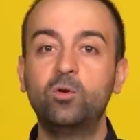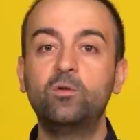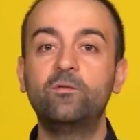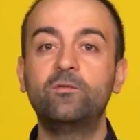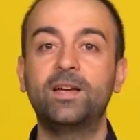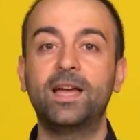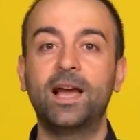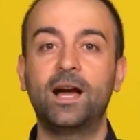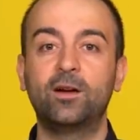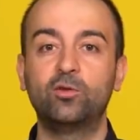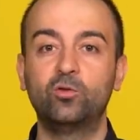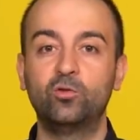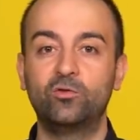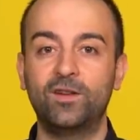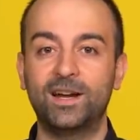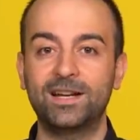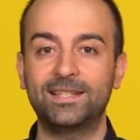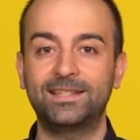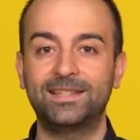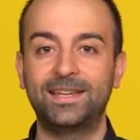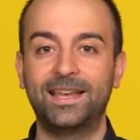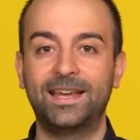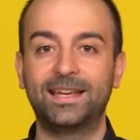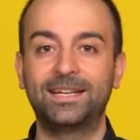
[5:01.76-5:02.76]
bölüm veya
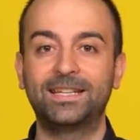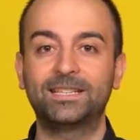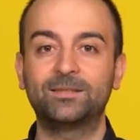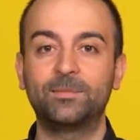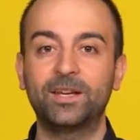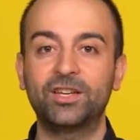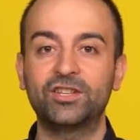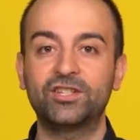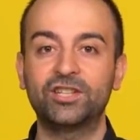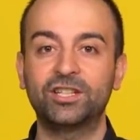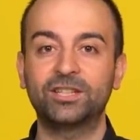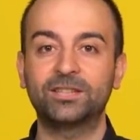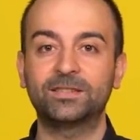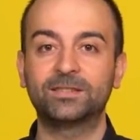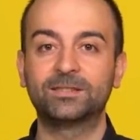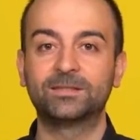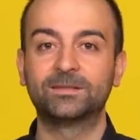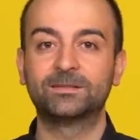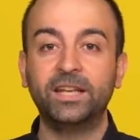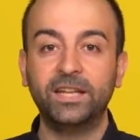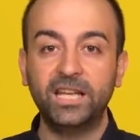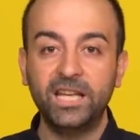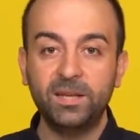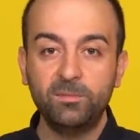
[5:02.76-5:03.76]
üniversiteye gitmek için
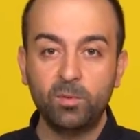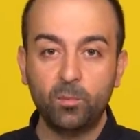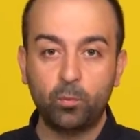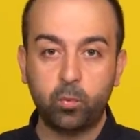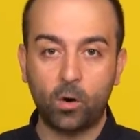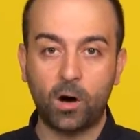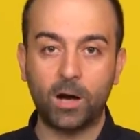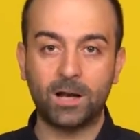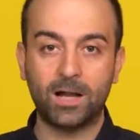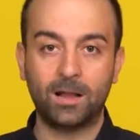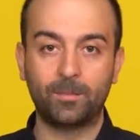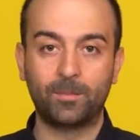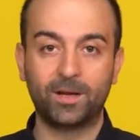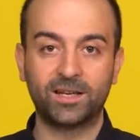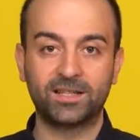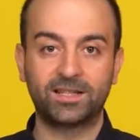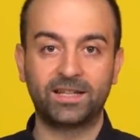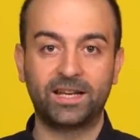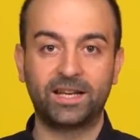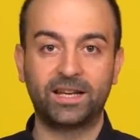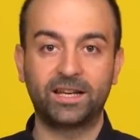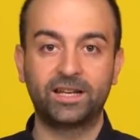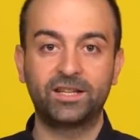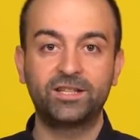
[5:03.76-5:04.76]
iyi bir puan almanız
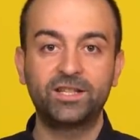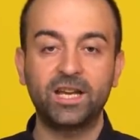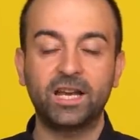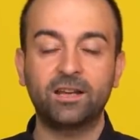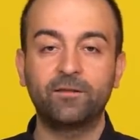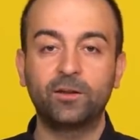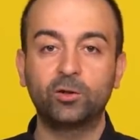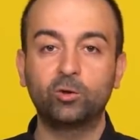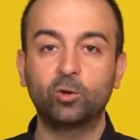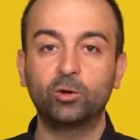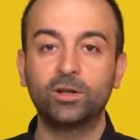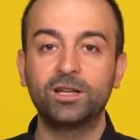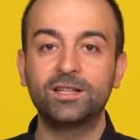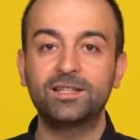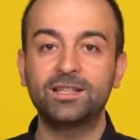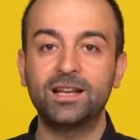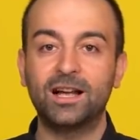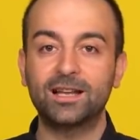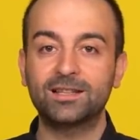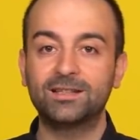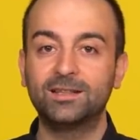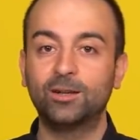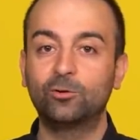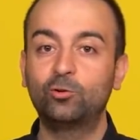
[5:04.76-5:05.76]
gerekecek ve
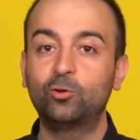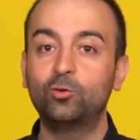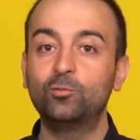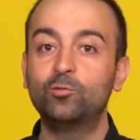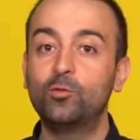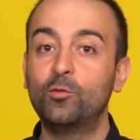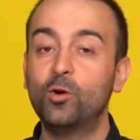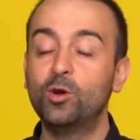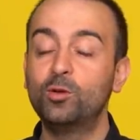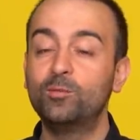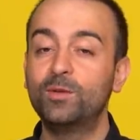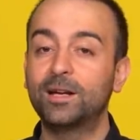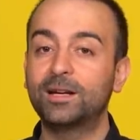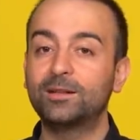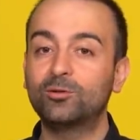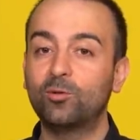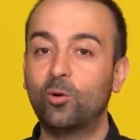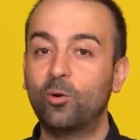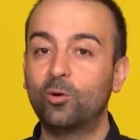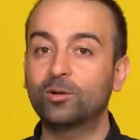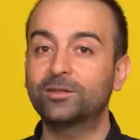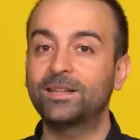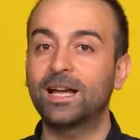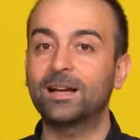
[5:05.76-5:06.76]
dolayısıyla aslında tüm bu bölümlerin
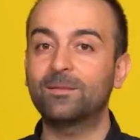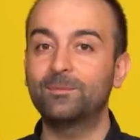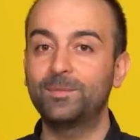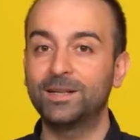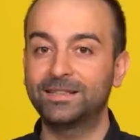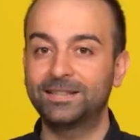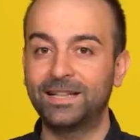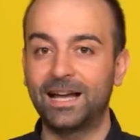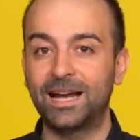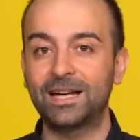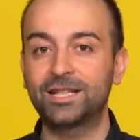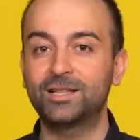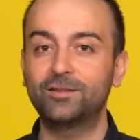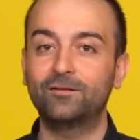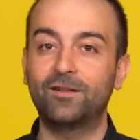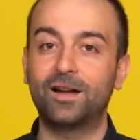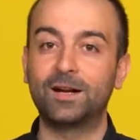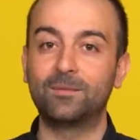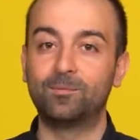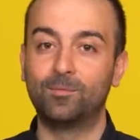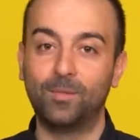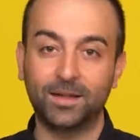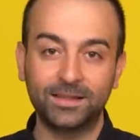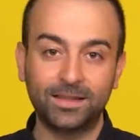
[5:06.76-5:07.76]
ortak bir dersi
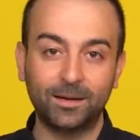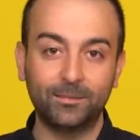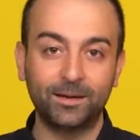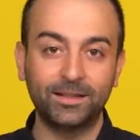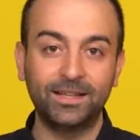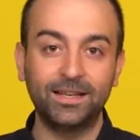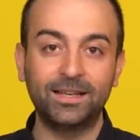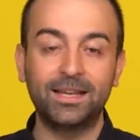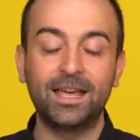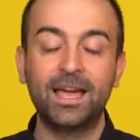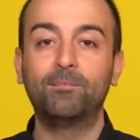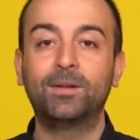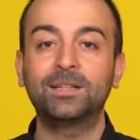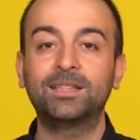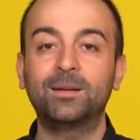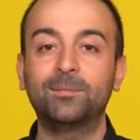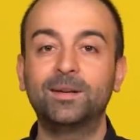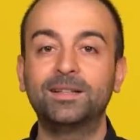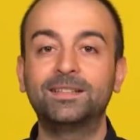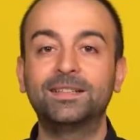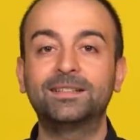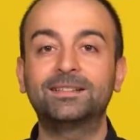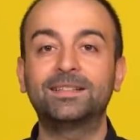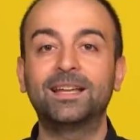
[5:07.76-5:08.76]
var. Matematik.
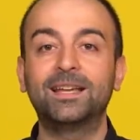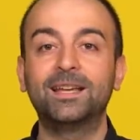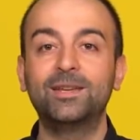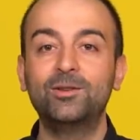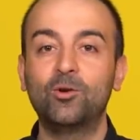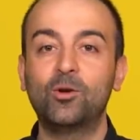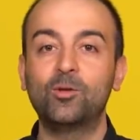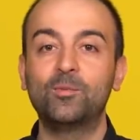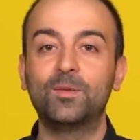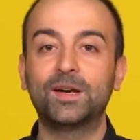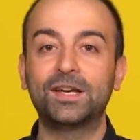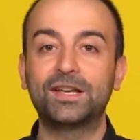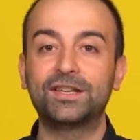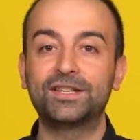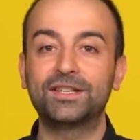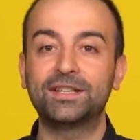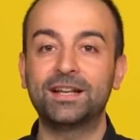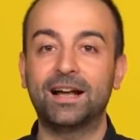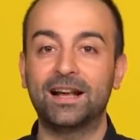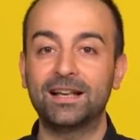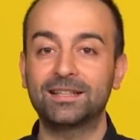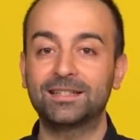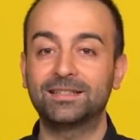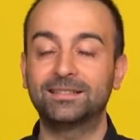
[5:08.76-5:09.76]
Matematikte iyi olmak
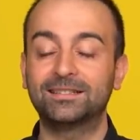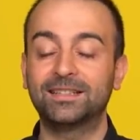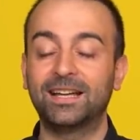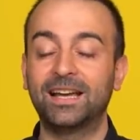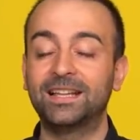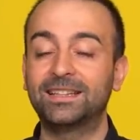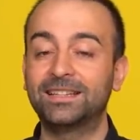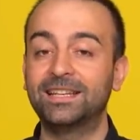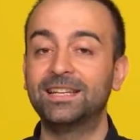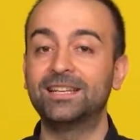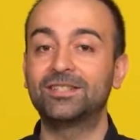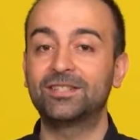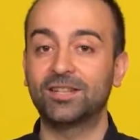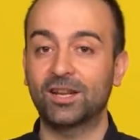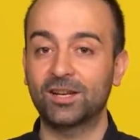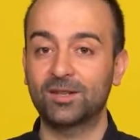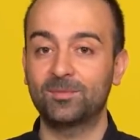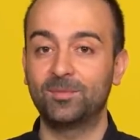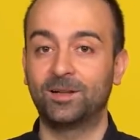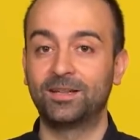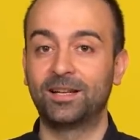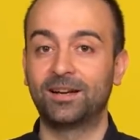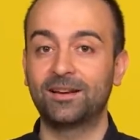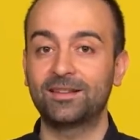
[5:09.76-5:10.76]
için aslında etkili
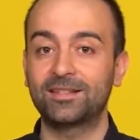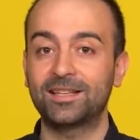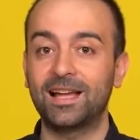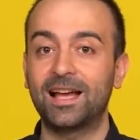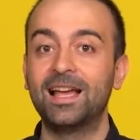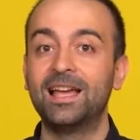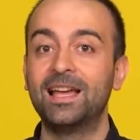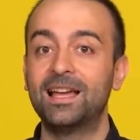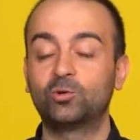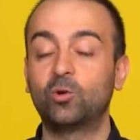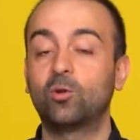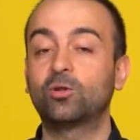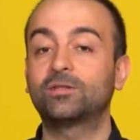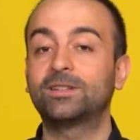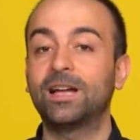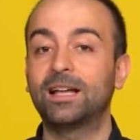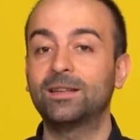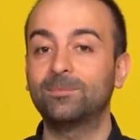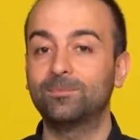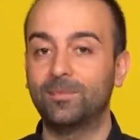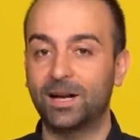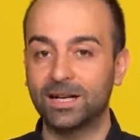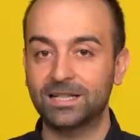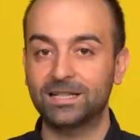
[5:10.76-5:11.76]
çalışmalarınıza
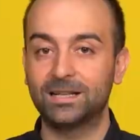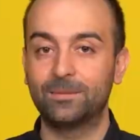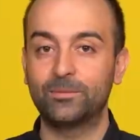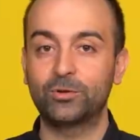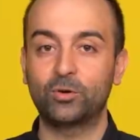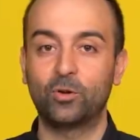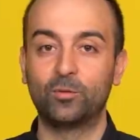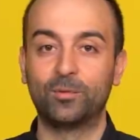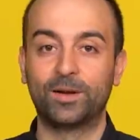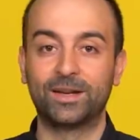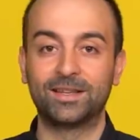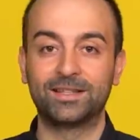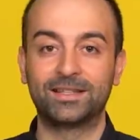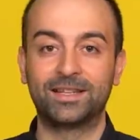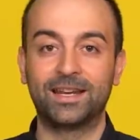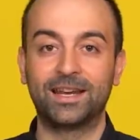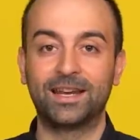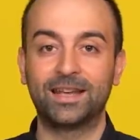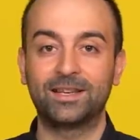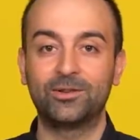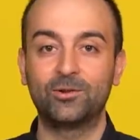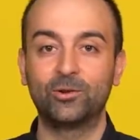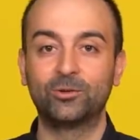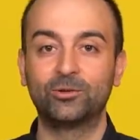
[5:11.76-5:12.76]
çoktan başlamış olmanız
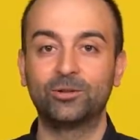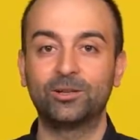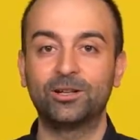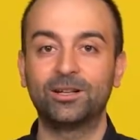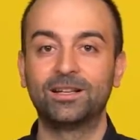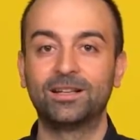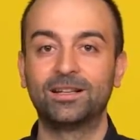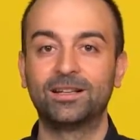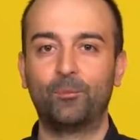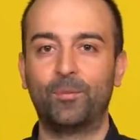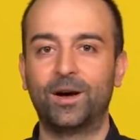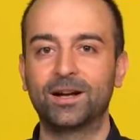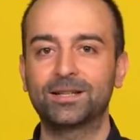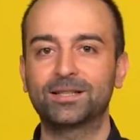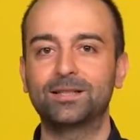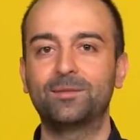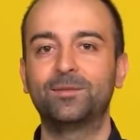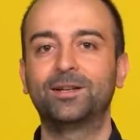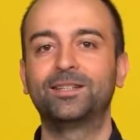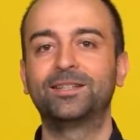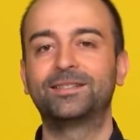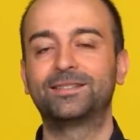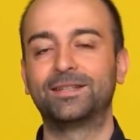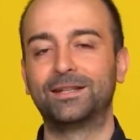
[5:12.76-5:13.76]
gerekiyordu.
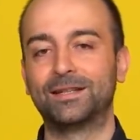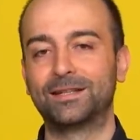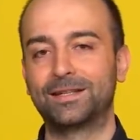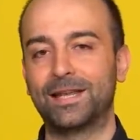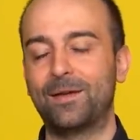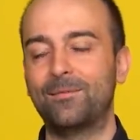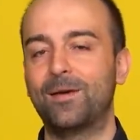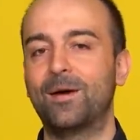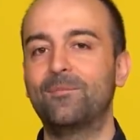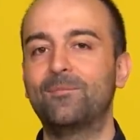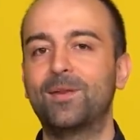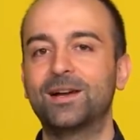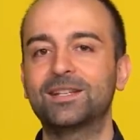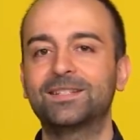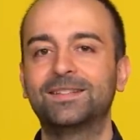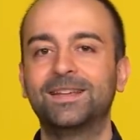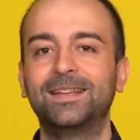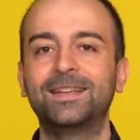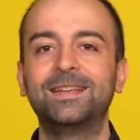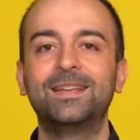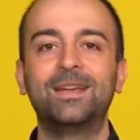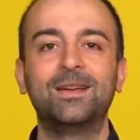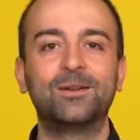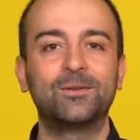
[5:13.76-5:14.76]
Başlamadıysanız hemen
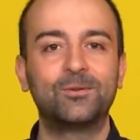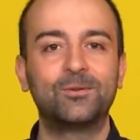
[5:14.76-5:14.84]
başlayın.